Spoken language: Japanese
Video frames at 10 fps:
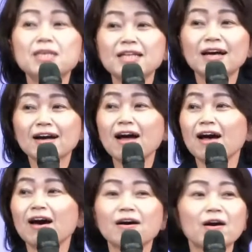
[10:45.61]
皆が
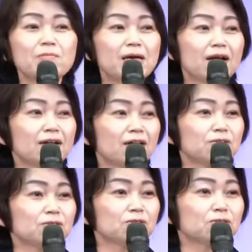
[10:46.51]
崇められ
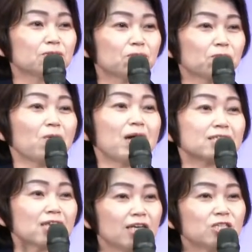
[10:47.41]
ることが
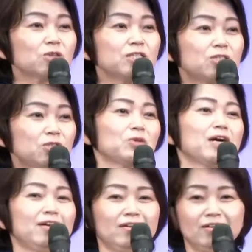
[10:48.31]
最初に必要
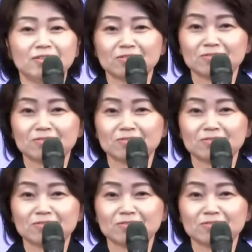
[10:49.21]
だからです。